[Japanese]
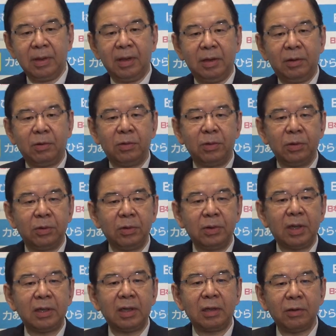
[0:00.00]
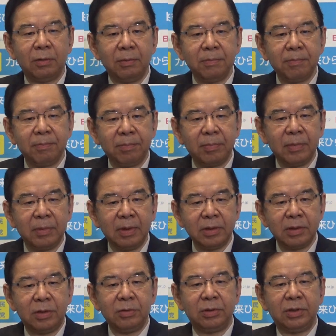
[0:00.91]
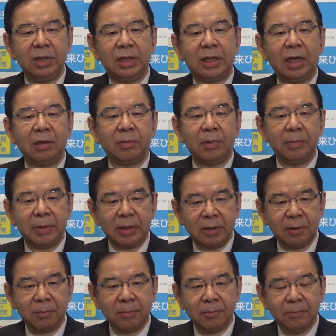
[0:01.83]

言語道断だと強く言いたいと思います